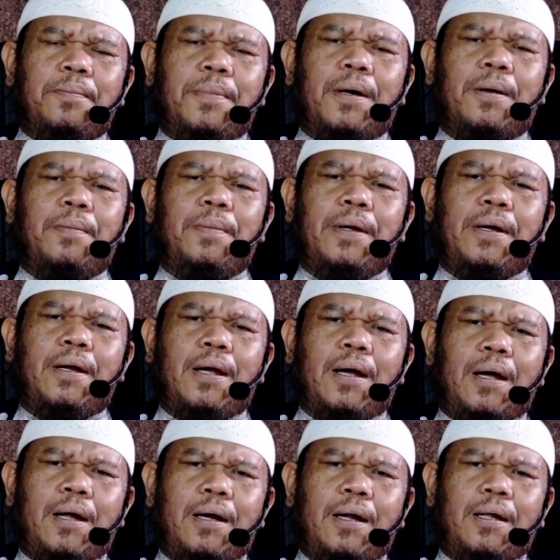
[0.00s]

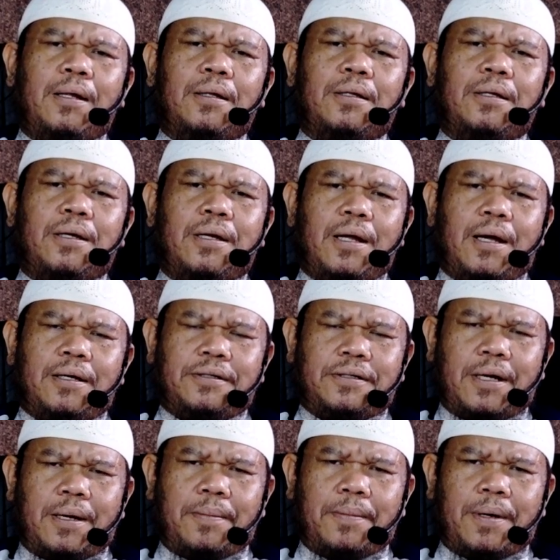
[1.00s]
berbeda dan tidak
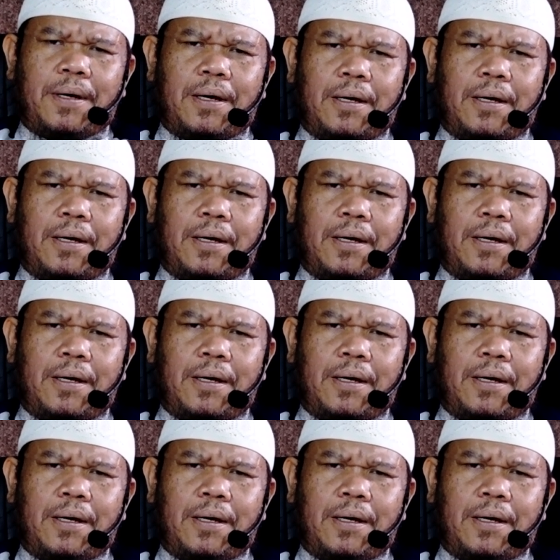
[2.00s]
sama.